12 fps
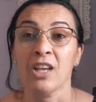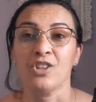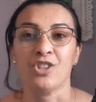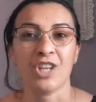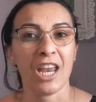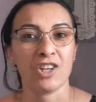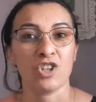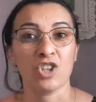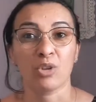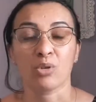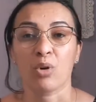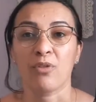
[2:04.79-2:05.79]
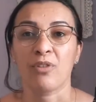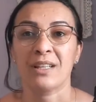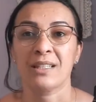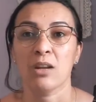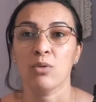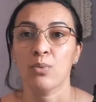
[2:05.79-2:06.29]
Gente, eu tô
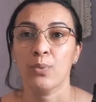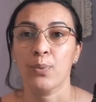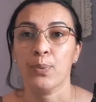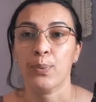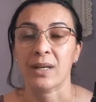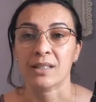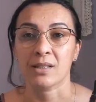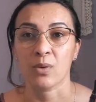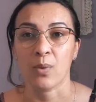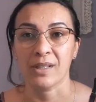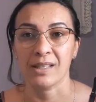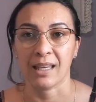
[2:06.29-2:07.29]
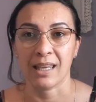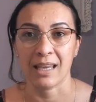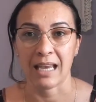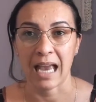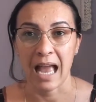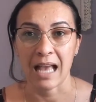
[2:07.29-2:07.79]
fazendo umas coisas aqui
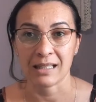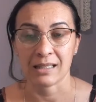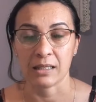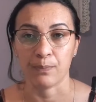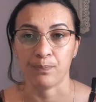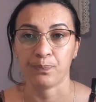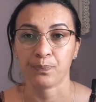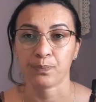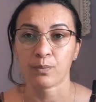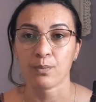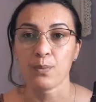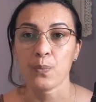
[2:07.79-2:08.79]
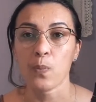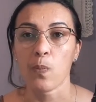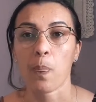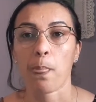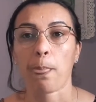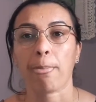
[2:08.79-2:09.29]
em casa,
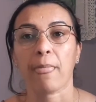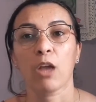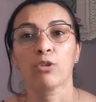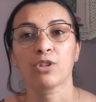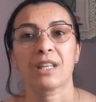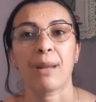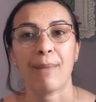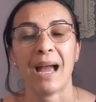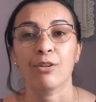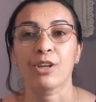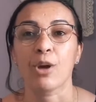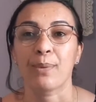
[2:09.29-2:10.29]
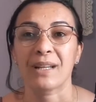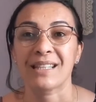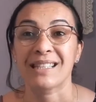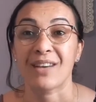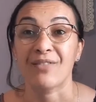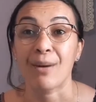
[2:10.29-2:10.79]
uns trabalhos que eu
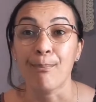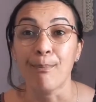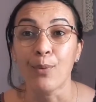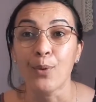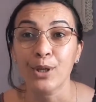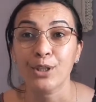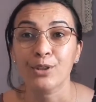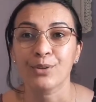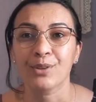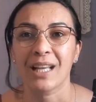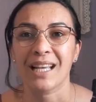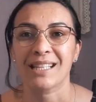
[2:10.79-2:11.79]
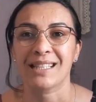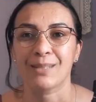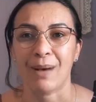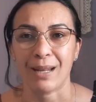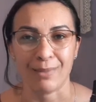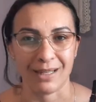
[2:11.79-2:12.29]
precisava muito desses
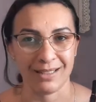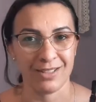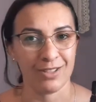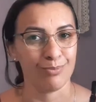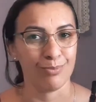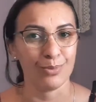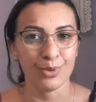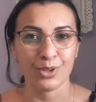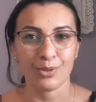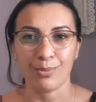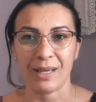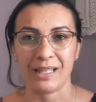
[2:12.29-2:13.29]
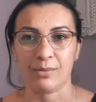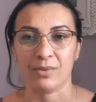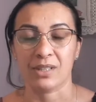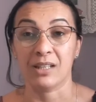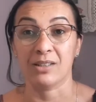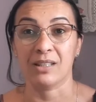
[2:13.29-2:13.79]
barbantes, muito mesmo,
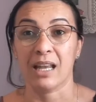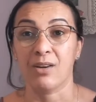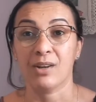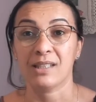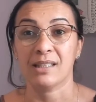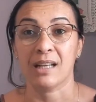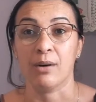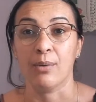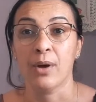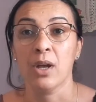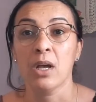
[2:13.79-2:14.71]
vocês não têm noção.